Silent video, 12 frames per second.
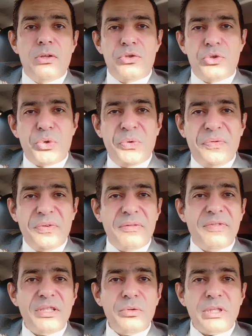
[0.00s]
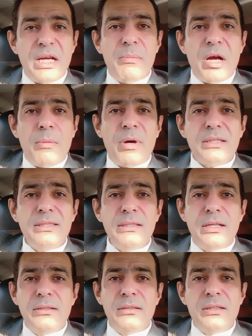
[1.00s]
نشوف الفيديو ده مع بعضينا
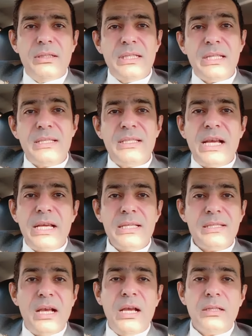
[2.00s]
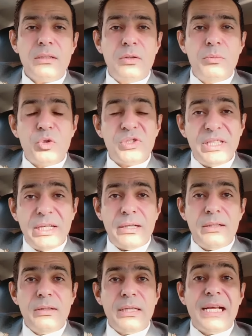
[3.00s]
ان ازاي سائق الموتوسيكل
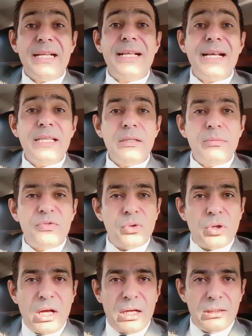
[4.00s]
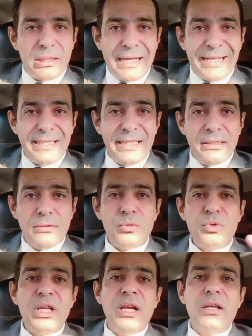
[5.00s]
كان جاي بسرعه عاليه
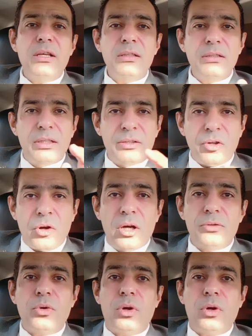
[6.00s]
وداخل التقاطع